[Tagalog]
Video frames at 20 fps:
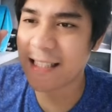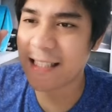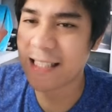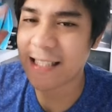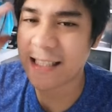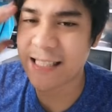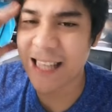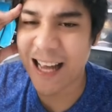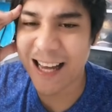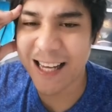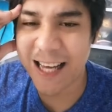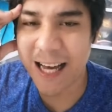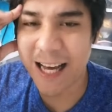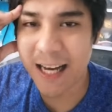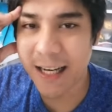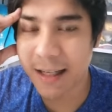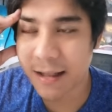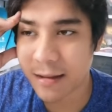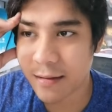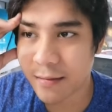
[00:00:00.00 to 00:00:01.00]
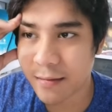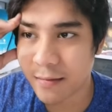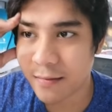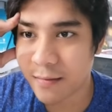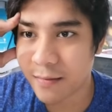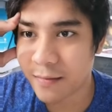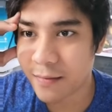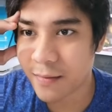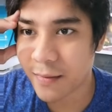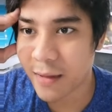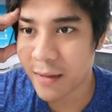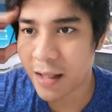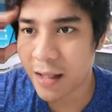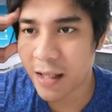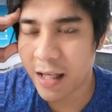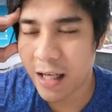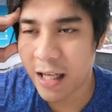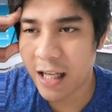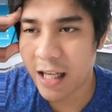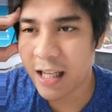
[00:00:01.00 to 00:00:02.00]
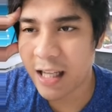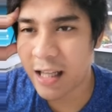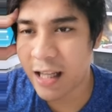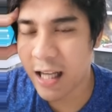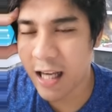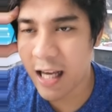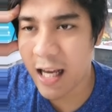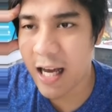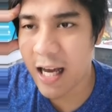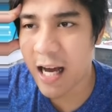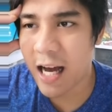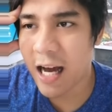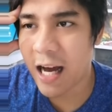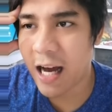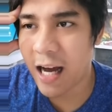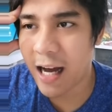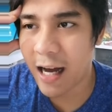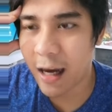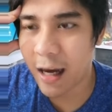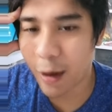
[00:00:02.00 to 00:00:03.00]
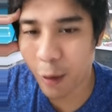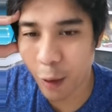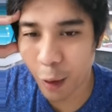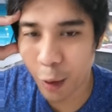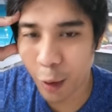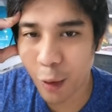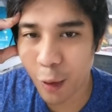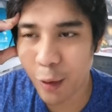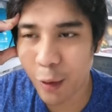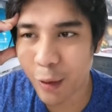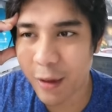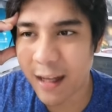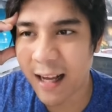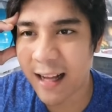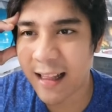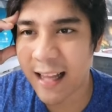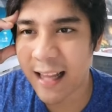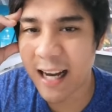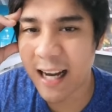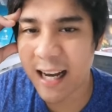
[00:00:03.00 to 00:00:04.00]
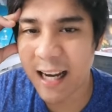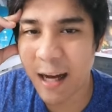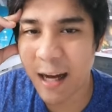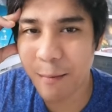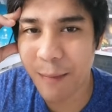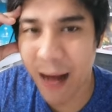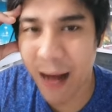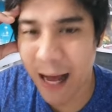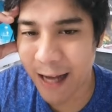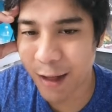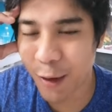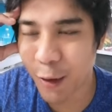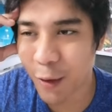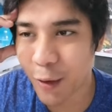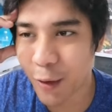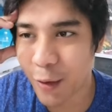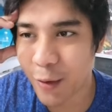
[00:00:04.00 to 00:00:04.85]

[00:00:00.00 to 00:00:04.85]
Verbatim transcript: sayang, hindi ako nagdala ng payong.